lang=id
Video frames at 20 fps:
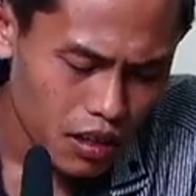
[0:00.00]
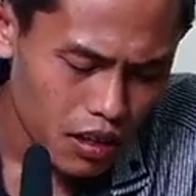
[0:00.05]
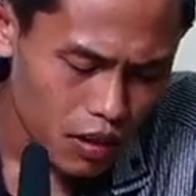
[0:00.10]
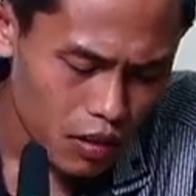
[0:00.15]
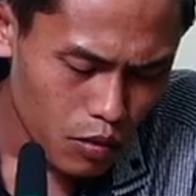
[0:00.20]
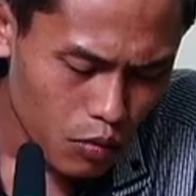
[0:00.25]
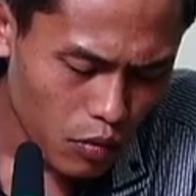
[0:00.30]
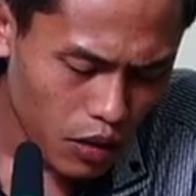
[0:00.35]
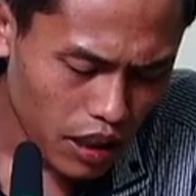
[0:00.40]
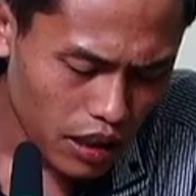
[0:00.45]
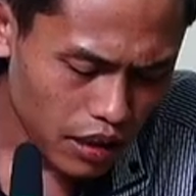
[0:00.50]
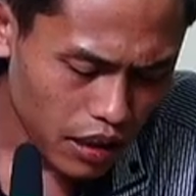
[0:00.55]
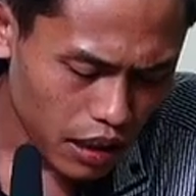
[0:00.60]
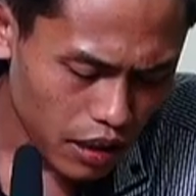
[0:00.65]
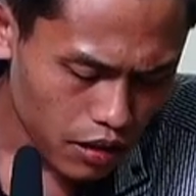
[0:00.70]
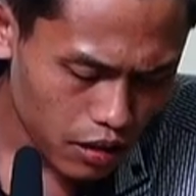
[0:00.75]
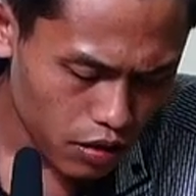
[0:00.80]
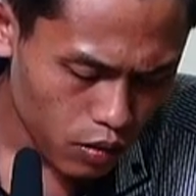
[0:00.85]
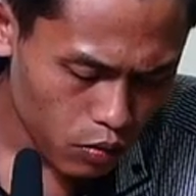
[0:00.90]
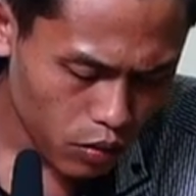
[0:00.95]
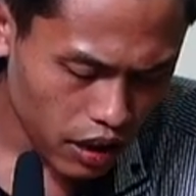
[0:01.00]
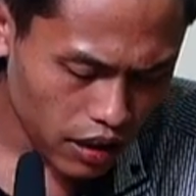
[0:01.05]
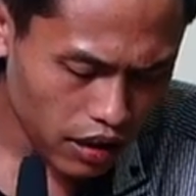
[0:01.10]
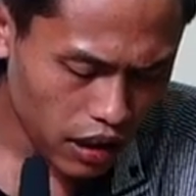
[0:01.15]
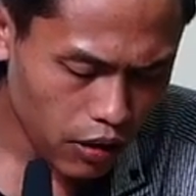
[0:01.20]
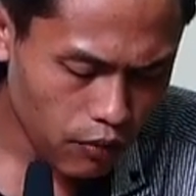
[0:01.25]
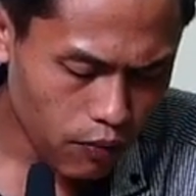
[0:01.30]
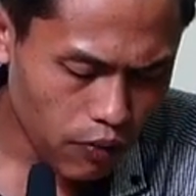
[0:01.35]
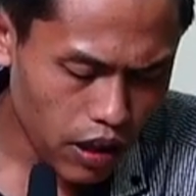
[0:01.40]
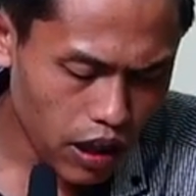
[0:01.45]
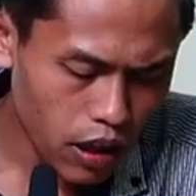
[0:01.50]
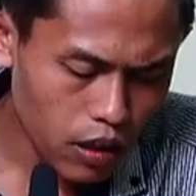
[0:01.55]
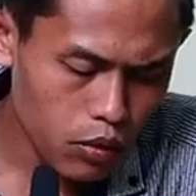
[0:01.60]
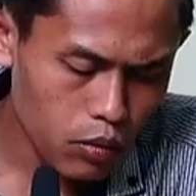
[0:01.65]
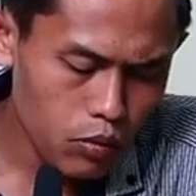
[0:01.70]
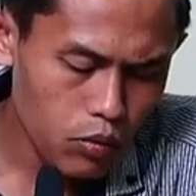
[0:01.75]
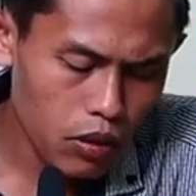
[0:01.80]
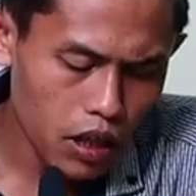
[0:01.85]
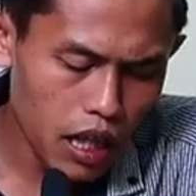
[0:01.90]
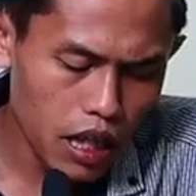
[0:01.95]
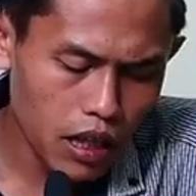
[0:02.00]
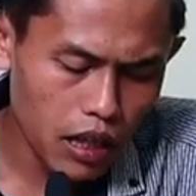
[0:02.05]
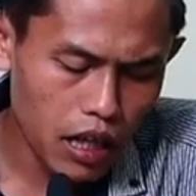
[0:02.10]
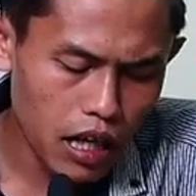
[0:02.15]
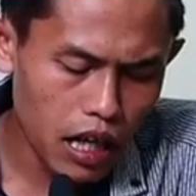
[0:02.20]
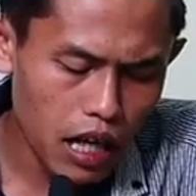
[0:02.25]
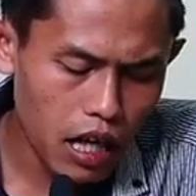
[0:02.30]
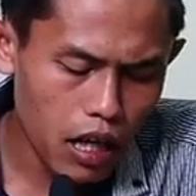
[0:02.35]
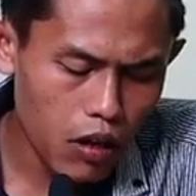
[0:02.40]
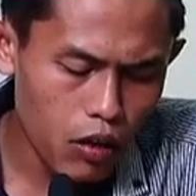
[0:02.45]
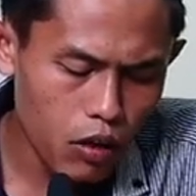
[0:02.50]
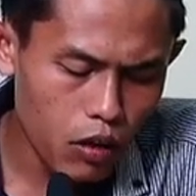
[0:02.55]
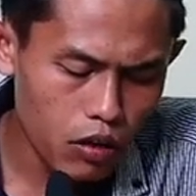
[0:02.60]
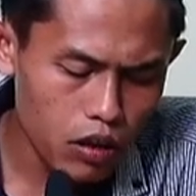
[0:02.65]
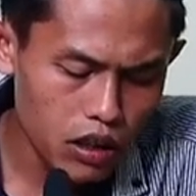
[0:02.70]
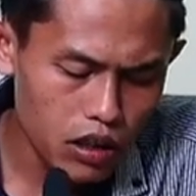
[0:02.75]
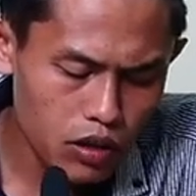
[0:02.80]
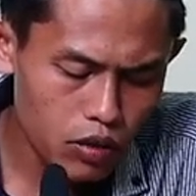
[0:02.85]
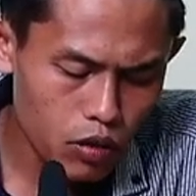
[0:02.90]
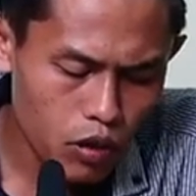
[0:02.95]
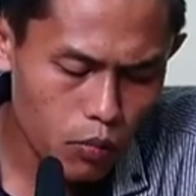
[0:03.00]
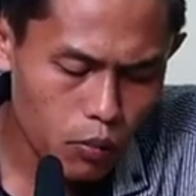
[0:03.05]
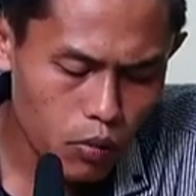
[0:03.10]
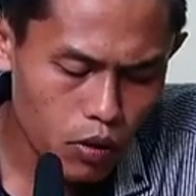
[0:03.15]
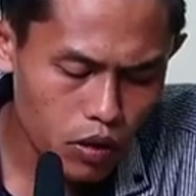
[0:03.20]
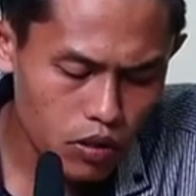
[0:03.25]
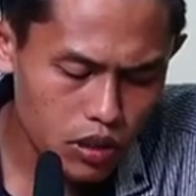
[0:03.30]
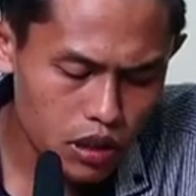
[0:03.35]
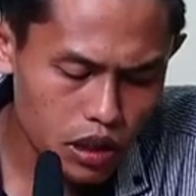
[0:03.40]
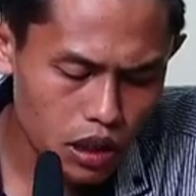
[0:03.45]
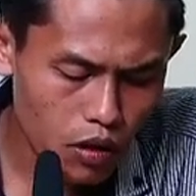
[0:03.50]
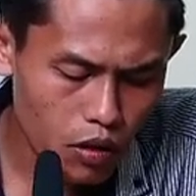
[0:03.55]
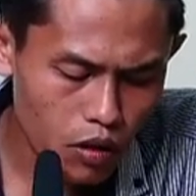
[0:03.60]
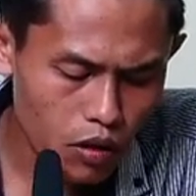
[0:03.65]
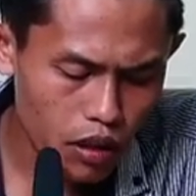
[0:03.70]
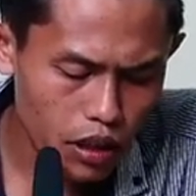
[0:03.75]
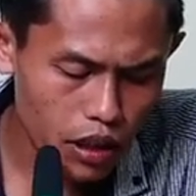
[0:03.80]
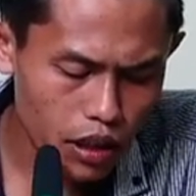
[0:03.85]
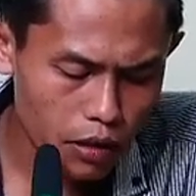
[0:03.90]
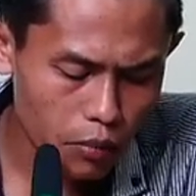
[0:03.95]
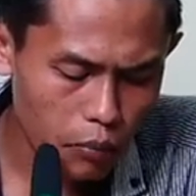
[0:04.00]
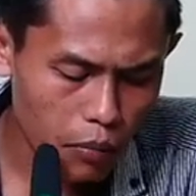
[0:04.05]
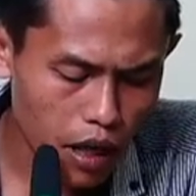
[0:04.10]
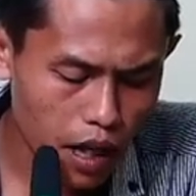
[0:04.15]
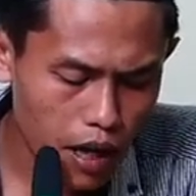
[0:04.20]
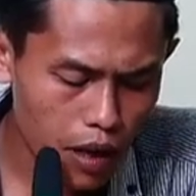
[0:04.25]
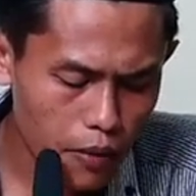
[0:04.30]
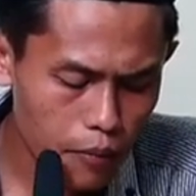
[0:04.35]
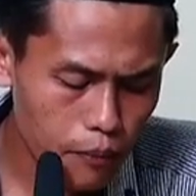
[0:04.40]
watat wataf alu lan ngelakoni sapa sira ing ma